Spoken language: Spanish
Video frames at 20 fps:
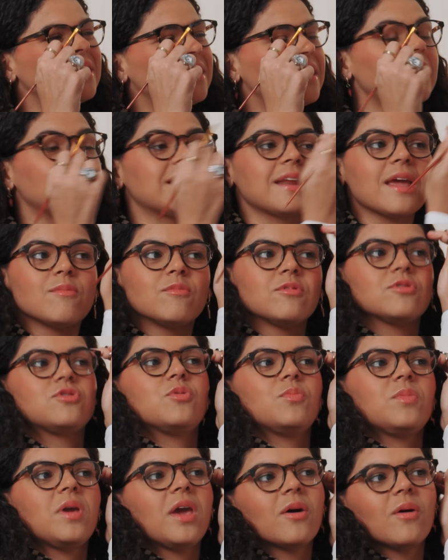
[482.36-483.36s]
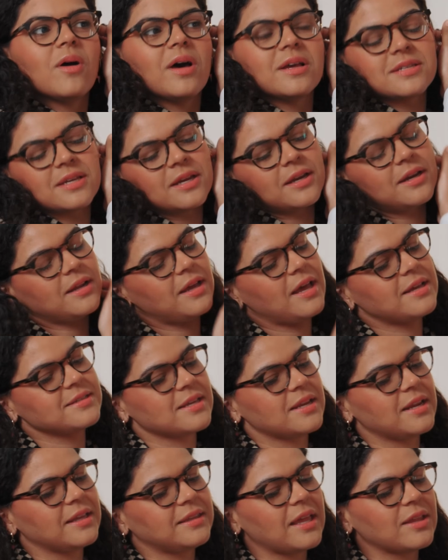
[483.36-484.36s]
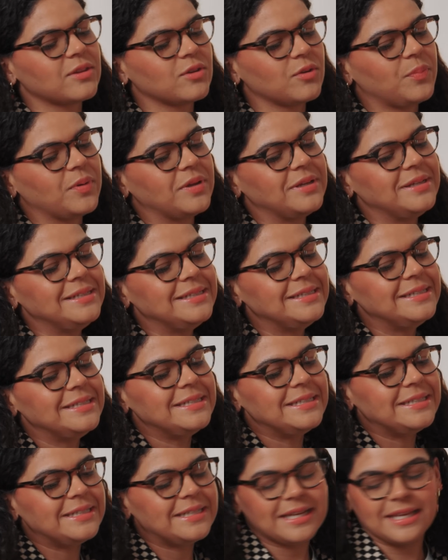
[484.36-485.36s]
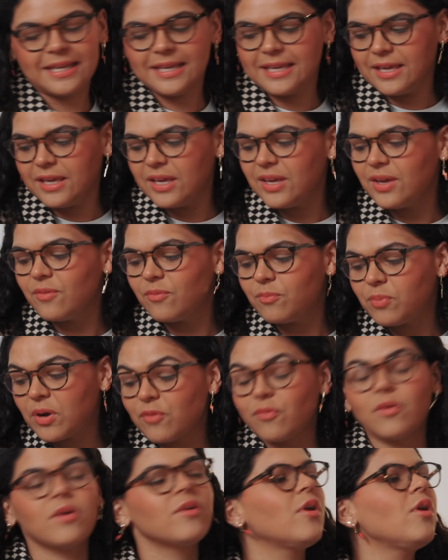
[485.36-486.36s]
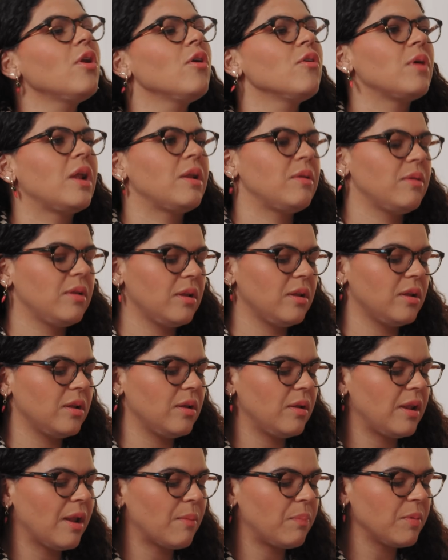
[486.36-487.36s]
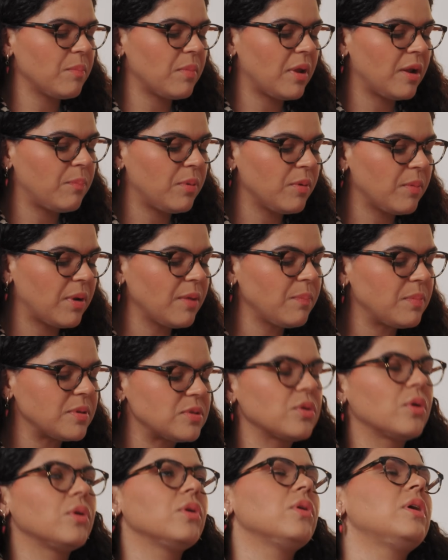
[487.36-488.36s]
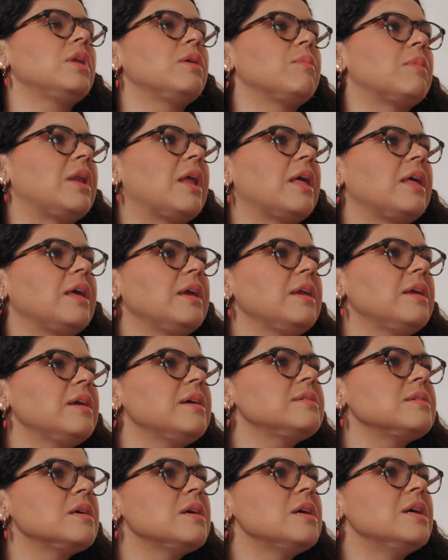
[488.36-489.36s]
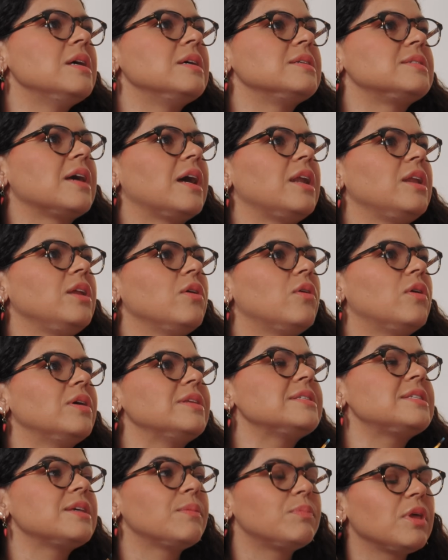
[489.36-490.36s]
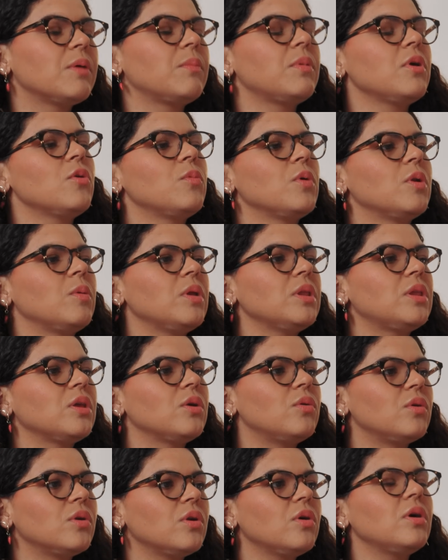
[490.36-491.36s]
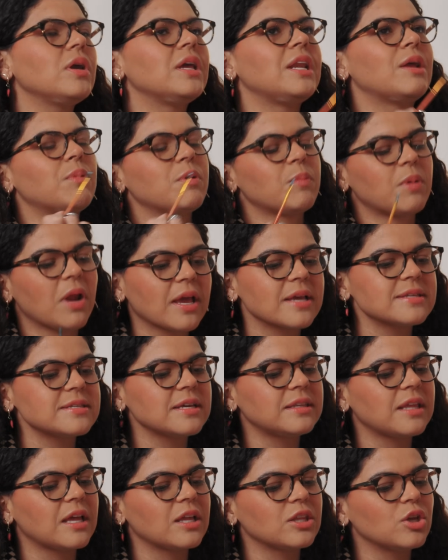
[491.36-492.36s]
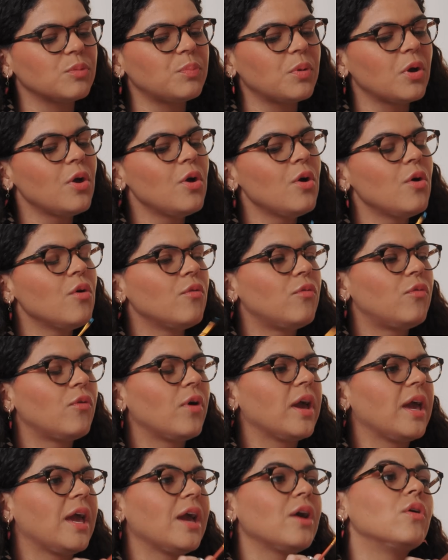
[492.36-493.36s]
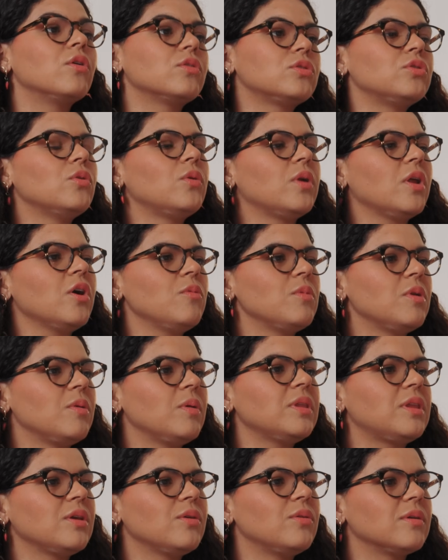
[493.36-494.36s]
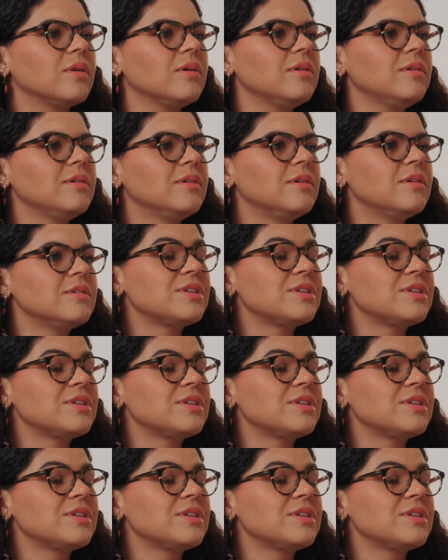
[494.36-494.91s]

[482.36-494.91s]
tirria y mucho miedo a hacer, a hacer stand-up. Ok. Y bueno, fueron el, el primer episodio de Nimeladillas, salió en septiembre de 2021 y la primera vez que hice stand-up fue en octubre de 2021. O